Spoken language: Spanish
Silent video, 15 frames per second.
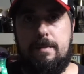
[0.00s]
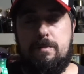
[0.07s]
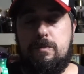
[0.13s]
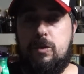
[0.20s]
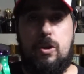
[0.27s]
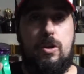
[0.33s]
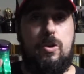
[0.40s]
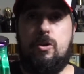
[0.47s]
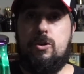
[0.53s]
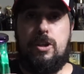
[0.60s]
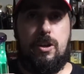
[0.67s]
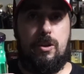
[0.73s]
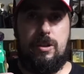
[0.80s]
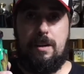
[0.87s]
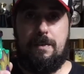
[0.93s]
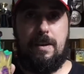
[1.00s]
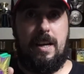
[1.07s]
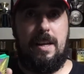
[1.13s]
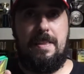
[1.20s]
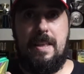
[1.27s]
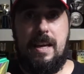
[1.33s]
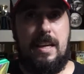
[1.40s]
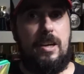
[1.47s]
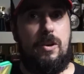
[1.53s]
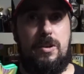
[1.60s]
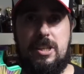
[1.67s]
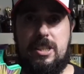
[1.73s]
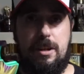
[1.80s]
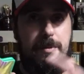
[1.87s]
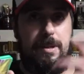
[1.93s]
yo no he encontrado otra fragancia y con
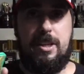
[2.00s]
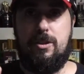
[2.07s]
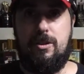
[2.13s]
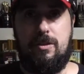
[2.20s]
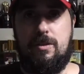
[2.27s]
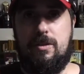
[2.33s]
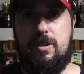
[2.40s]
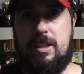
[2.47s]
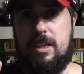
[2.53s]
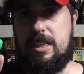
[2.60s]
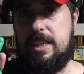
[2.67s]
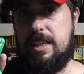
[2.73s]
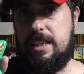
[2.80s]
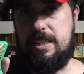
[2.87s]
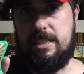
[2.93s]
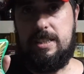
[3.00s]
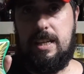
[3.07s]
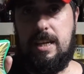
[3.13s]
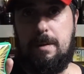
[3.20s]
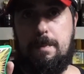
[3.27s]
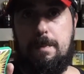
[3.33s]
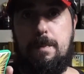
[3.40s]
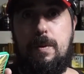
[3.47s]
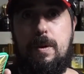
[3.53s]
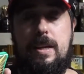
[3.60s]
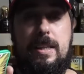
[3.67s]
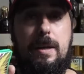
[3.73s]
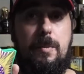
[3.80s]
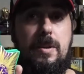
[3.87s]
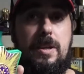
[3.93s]
ese brillo que tiene esta. Porque
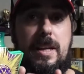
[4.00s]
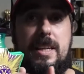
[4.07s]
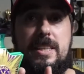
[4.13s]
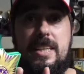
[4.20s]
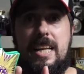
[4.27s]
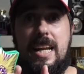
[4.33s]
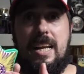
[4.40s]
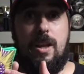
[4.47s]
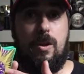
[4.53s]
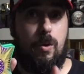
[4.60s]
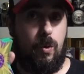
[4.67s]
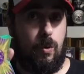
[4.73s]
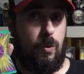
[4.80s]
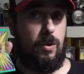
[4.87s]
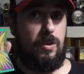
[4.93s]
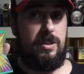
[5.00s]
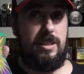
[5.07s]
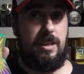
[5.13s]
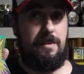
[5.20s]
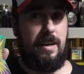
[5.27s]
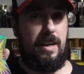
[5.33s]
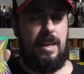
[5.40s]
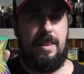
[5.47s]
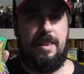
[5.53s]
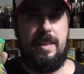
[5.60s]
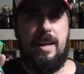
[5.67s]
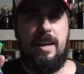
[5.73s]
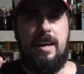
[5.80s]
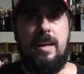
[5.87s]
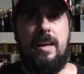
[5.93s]
te podría decir al lado oscuro de esta
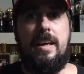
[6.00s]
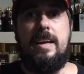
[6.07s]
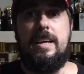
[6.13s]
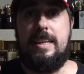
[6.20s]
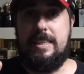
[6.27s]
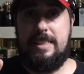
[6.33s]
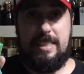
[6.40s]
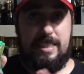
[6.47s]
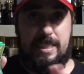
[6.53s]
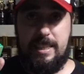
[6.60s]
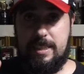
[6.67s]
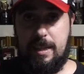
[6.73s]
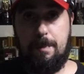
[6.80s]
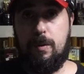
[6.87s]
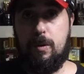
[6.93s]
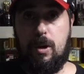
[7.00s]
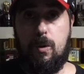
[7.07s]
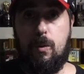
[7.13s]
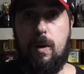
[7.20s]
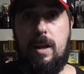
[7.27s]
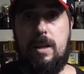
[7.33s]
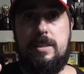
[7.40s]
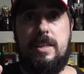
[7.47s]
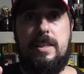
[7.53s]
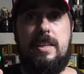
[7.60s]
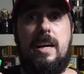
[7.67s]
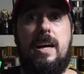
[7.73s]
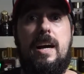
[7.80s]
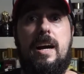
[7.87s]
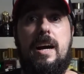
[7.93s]
fragancia, que sin ser tampoco igual,
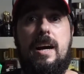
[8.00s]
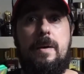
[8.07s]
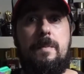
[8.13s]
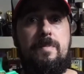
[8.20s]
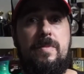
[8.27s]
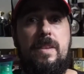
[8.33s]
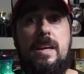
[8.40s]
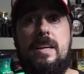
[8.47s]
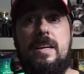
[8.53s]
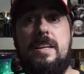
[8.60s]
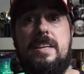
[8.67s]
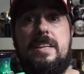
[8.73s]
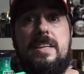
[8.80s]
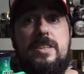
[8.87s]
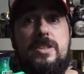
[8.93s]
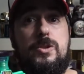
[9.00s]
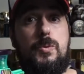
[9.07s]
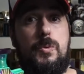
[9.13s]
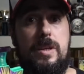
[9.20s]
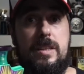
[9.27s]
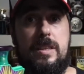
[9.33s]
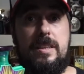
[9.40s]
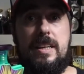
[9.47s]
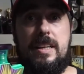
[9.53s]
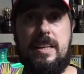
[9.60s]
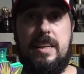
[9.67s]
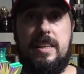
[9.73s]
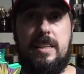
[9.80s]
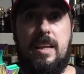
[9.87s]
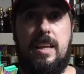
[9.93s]
sería Green Iris street de
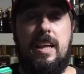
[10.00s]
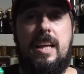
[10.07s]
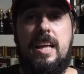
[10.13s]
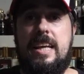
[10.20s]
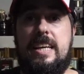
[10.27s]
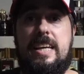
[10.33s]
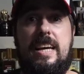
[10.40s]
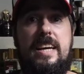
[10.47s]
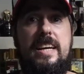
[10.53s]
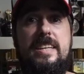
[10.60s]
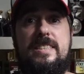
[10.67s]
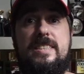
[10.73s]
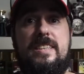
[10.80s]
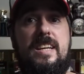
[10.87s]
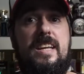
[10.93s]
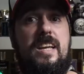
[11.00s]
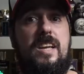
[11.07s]
Creed, que es